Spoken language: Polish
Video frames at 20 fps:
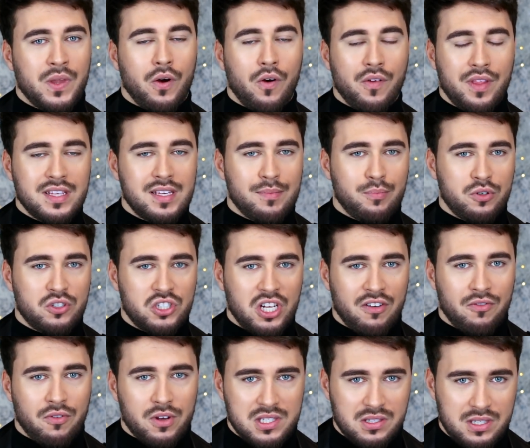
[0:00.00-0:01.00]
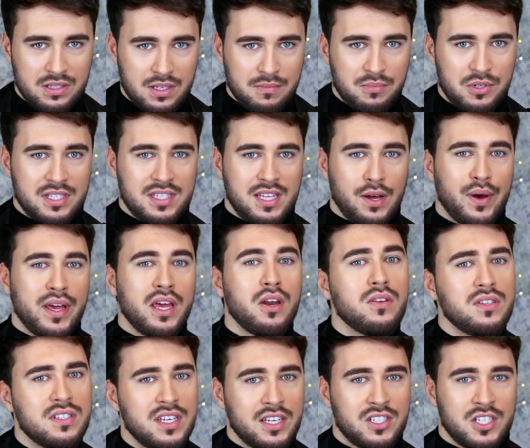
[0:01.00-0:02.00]
Ona zapuszczała włosy, przestała je
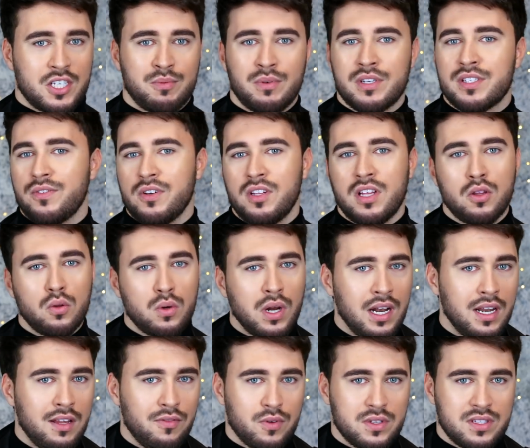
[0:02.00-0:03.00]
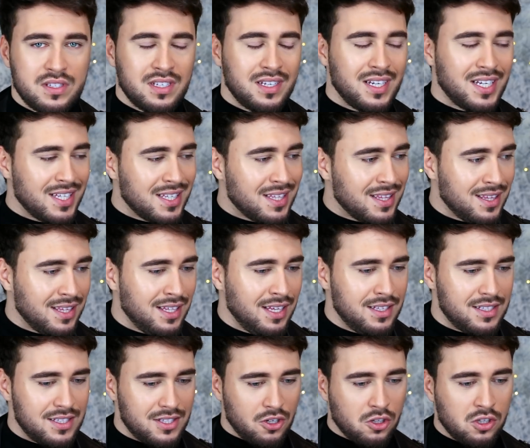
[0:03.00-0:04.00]
rozjaśniać, miała swoje naturalne włosy,
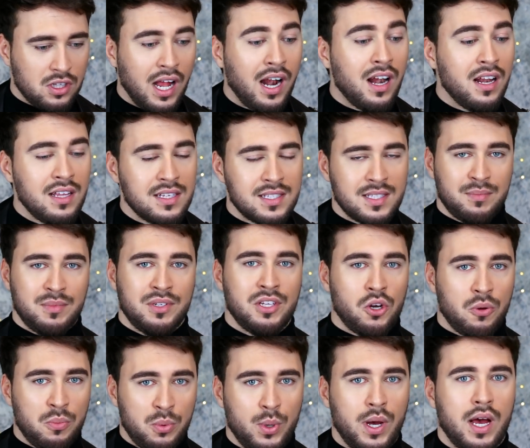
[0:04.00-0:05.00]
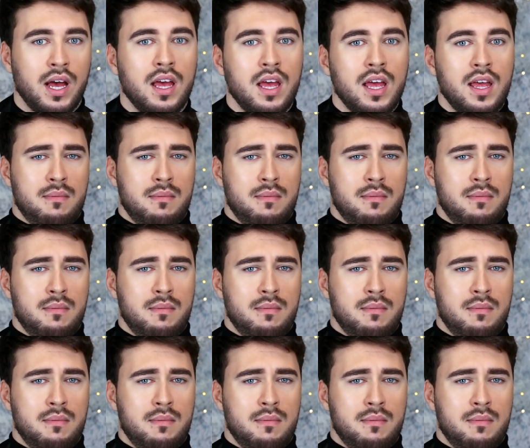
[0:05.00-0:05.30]
nic totalnie z nimi nie robiła.